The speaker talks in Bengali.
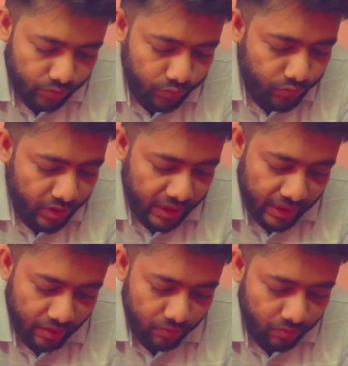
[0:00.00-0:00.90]
টু
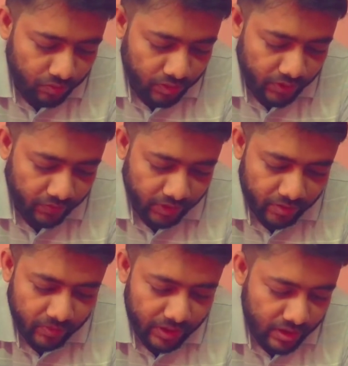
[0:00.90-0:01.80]
এ ও
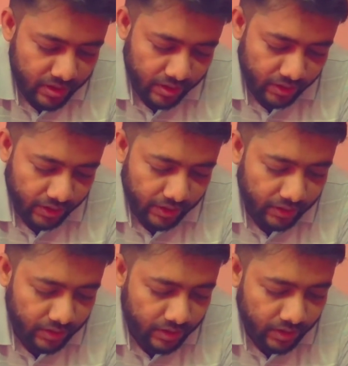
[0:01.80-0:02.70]
ডিভাইডেড বাই সি
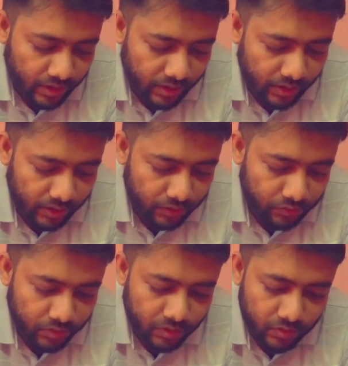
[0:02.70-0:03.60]
এখানে
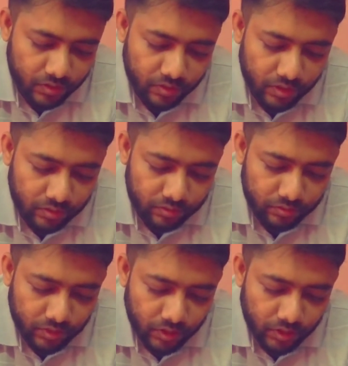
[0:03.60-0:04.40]
ইউ কিউ ইজ ইকাল টু